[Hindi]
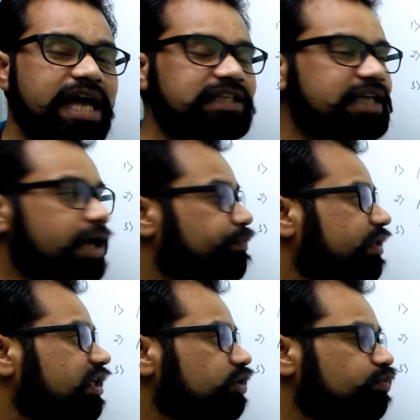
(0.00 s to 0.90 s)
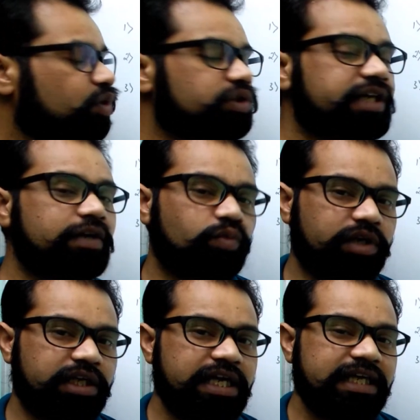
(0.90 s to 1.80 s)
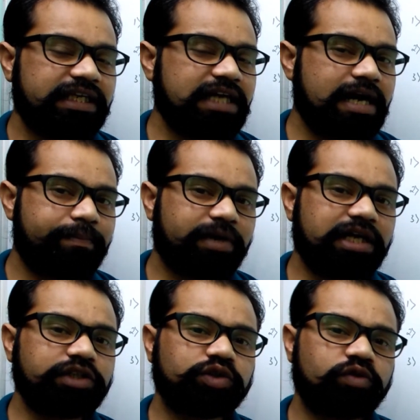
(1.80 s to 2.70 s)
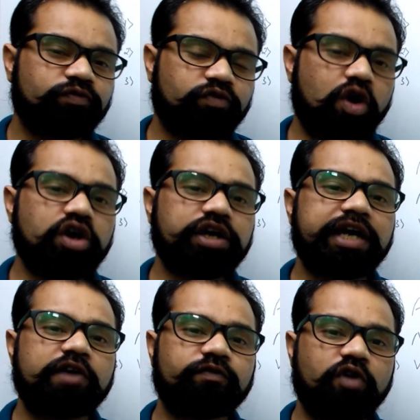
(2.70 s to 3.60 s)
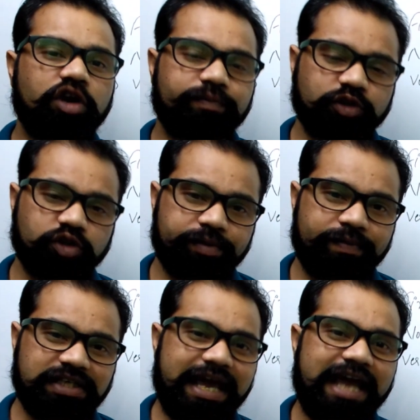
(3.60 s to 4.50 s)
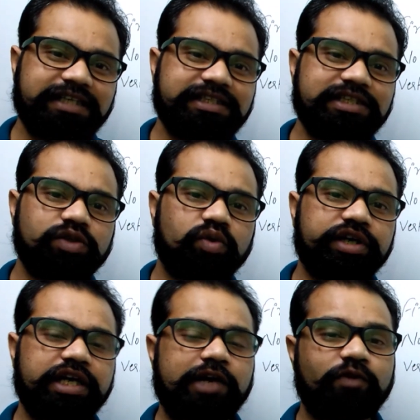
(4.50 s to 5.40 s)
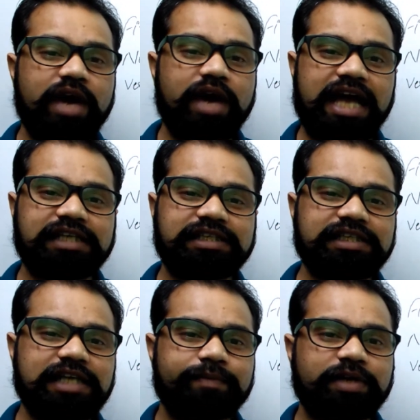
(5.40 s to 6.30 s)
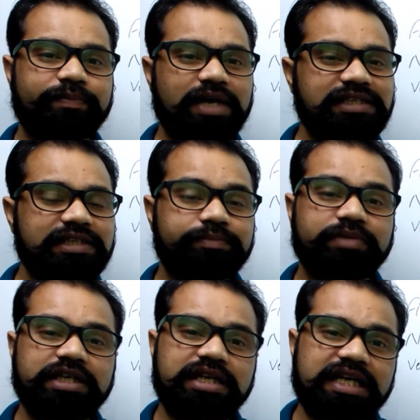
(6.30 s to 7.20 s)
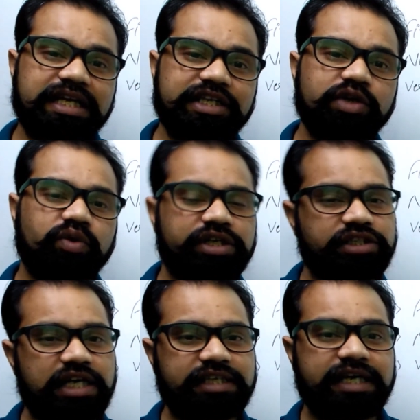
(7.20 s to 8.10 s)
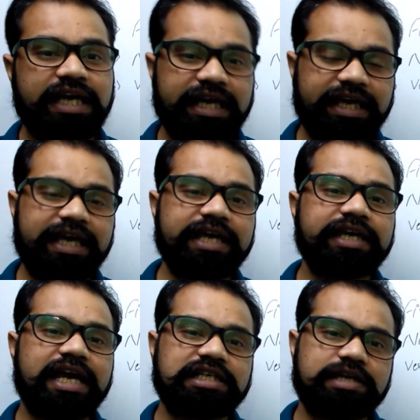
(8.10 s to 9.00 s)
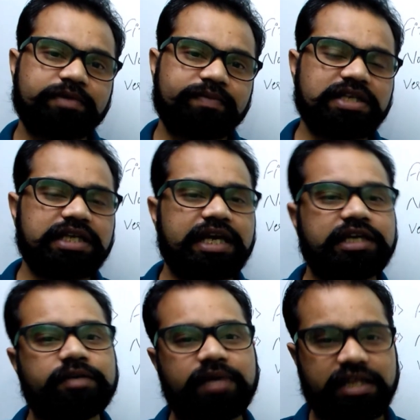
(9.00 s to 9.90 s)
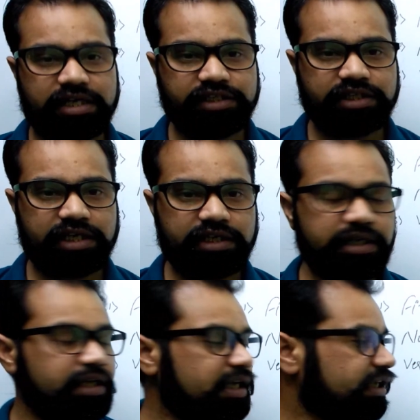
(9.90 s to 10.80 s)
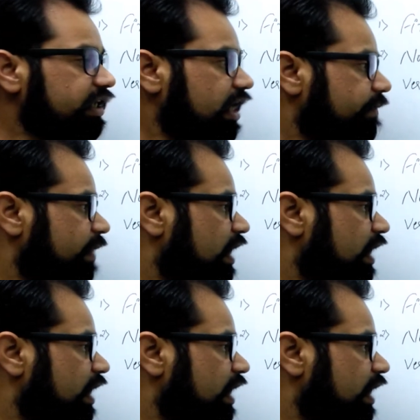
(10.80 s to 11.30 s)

एज अपेयर्स मोर देन वन कि आपका जो वॉक है वॉक में जो आपके पास एजेस होंगे वो एजेस आपके पास रिपीट नहीं होनी चाहिए एक एज आपके पास एक ही बार आनी चाहिए ठीक है